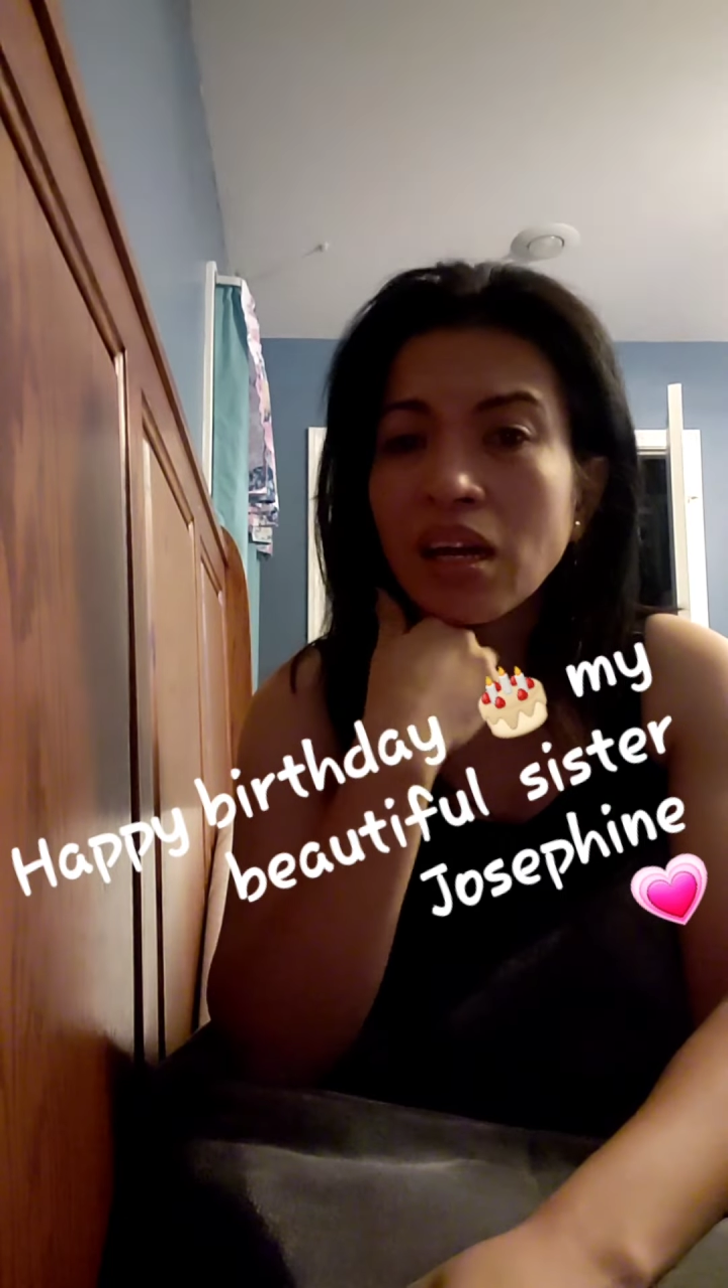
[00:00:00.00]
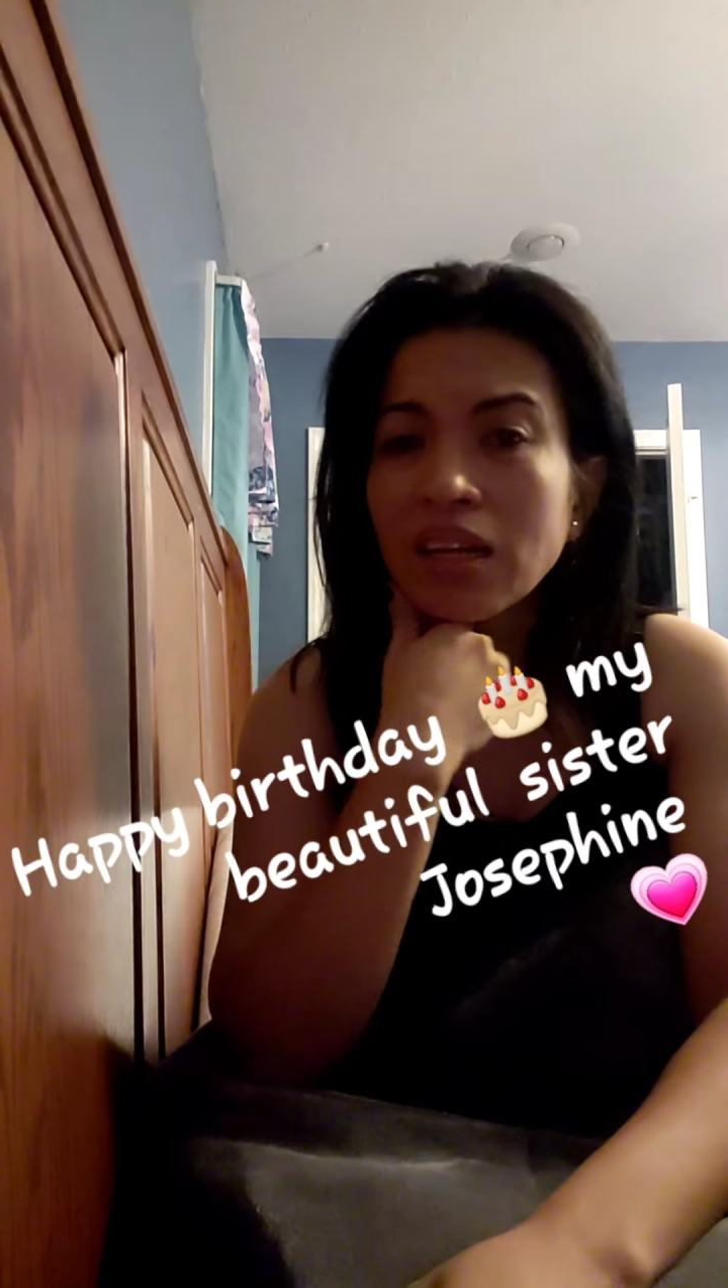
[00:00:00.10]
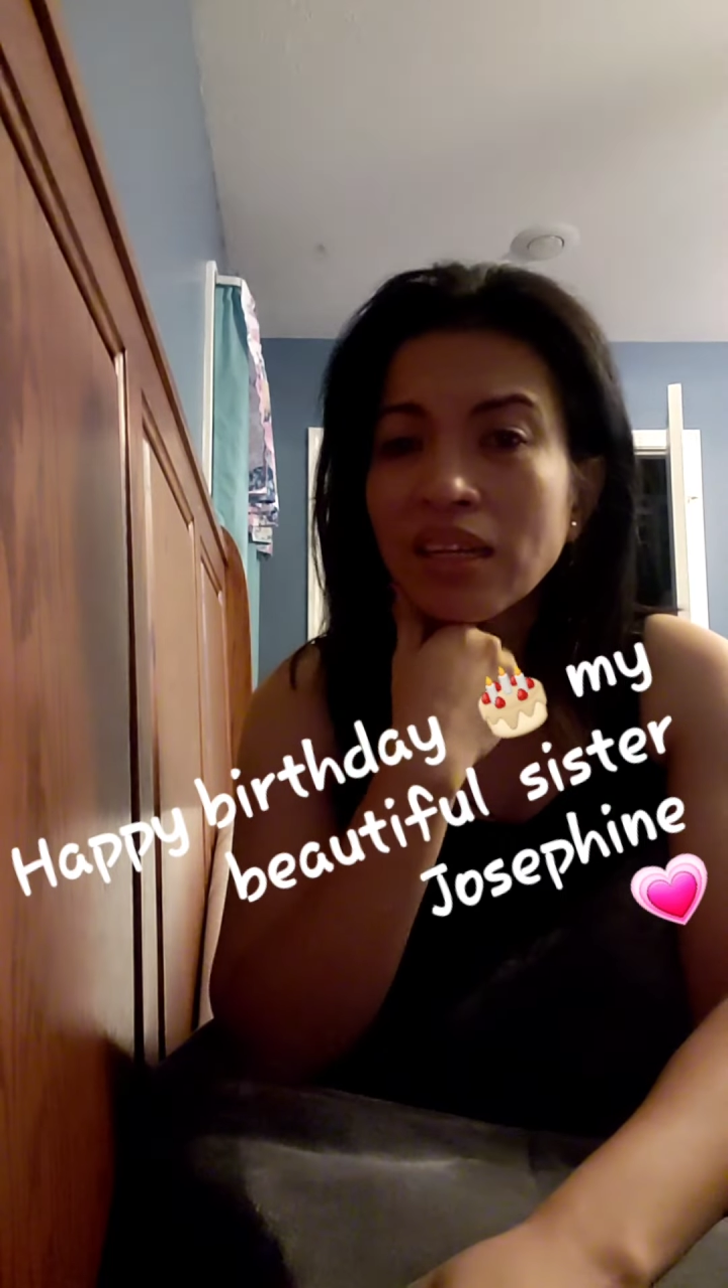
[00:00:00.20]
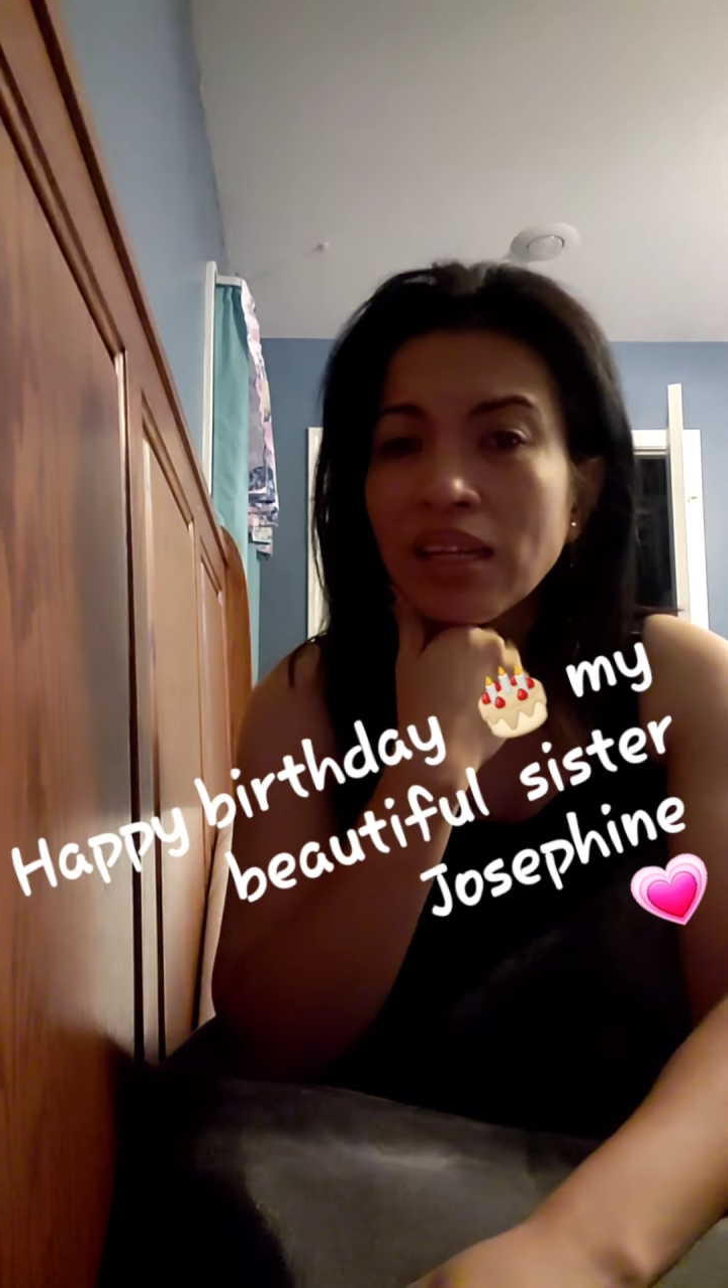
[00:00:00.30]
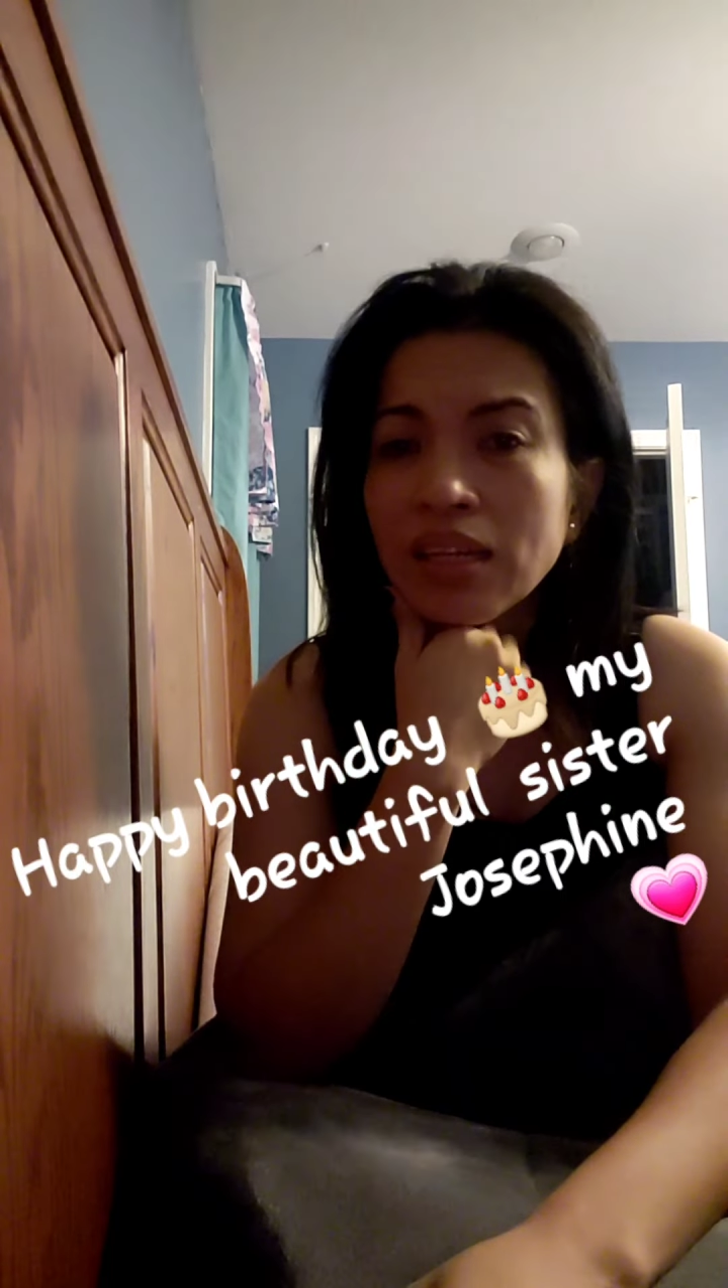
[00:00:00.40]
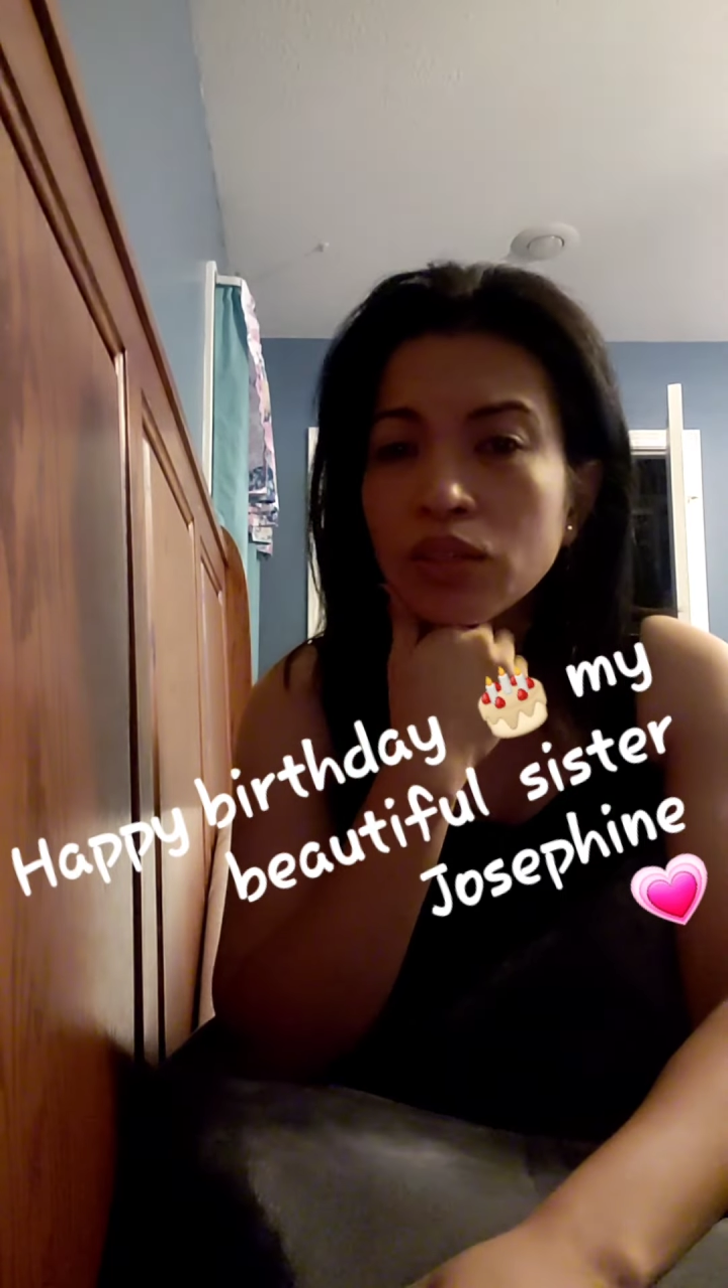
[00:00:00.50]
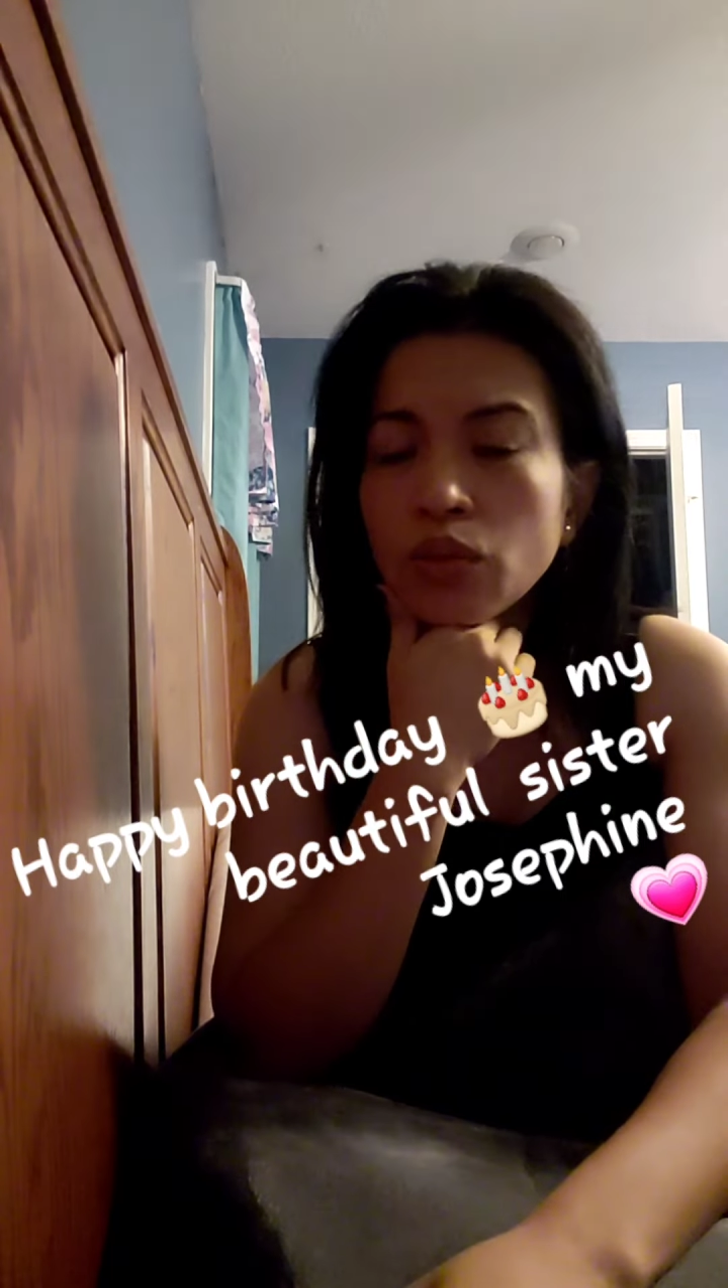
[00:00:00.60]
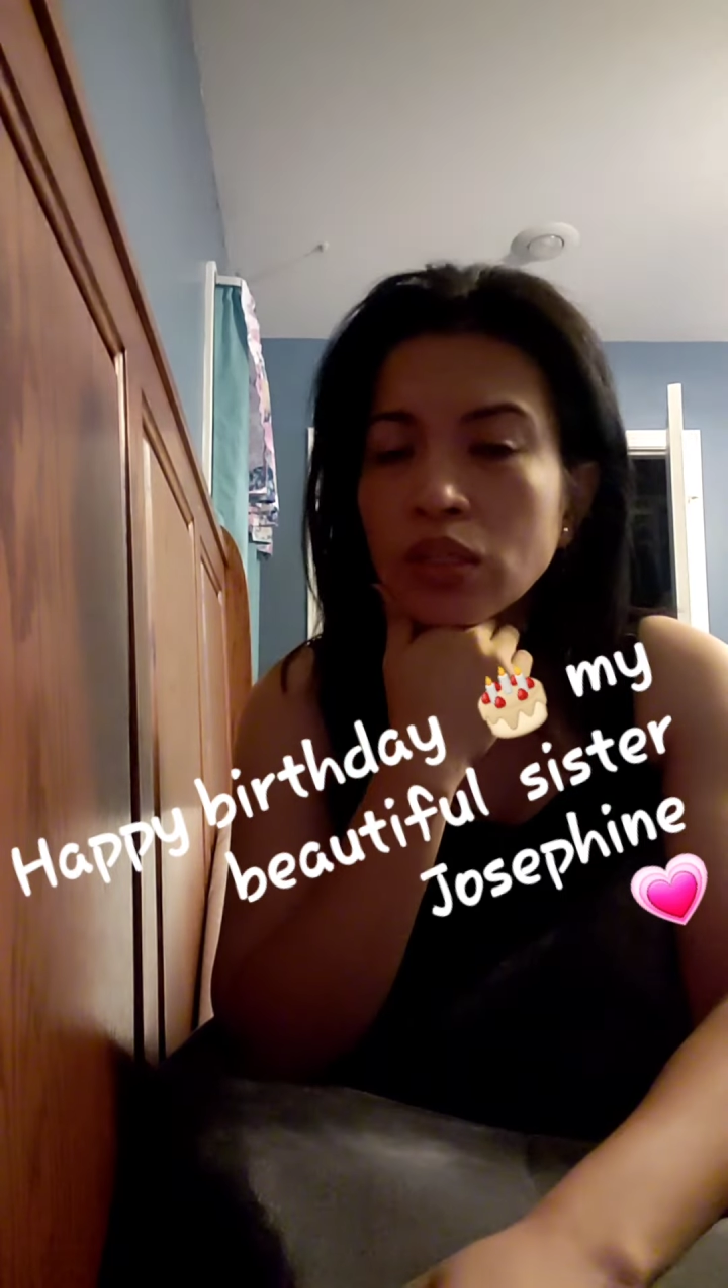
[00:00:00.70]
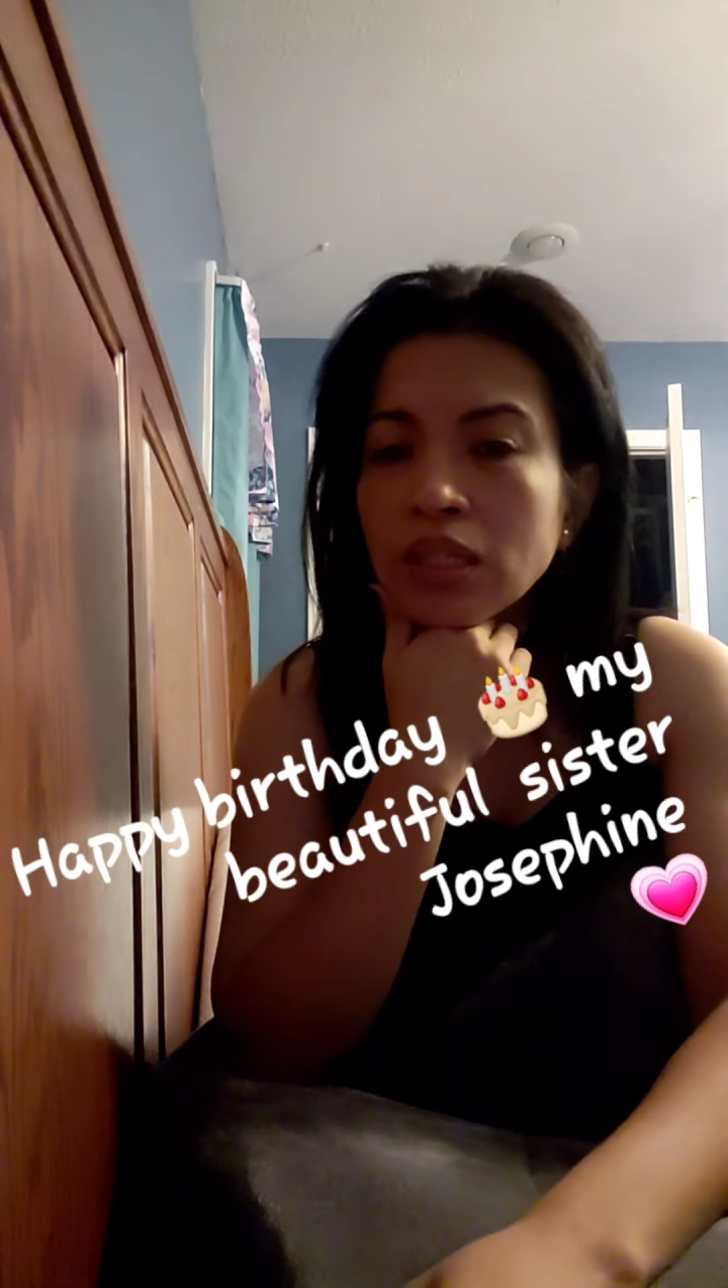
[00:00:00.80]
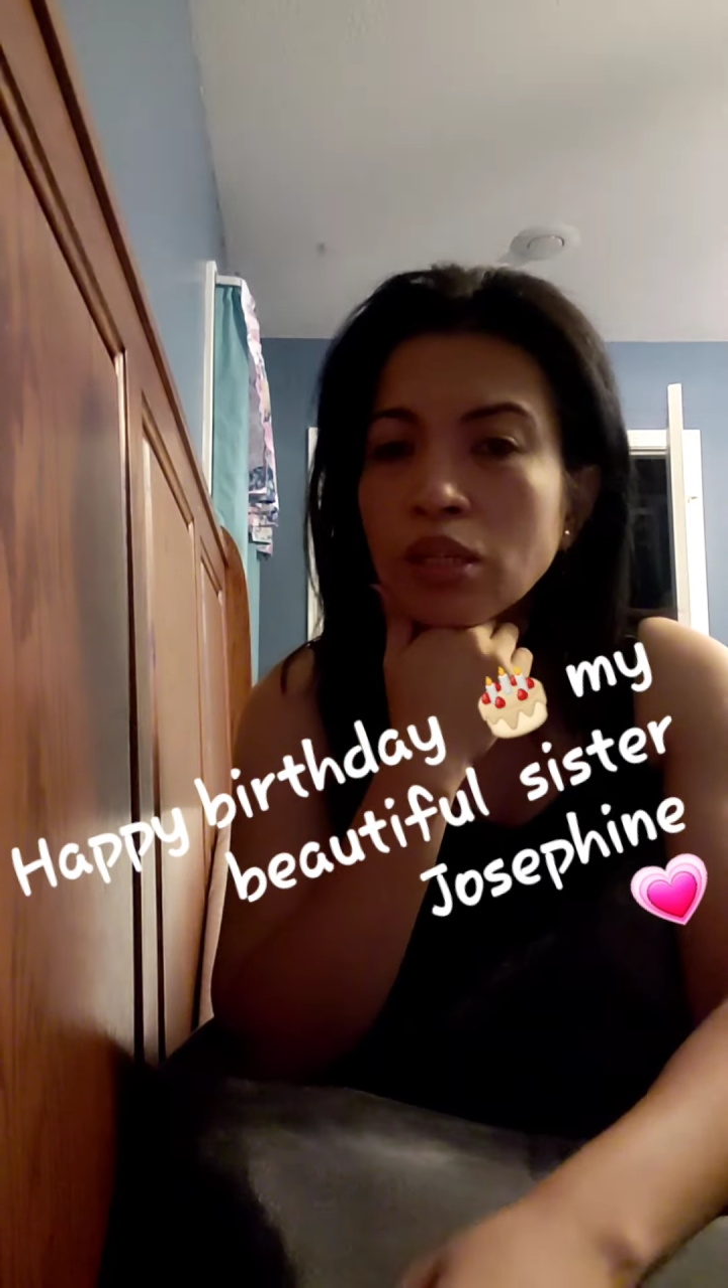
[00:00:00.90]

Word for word: ang ilahang kuan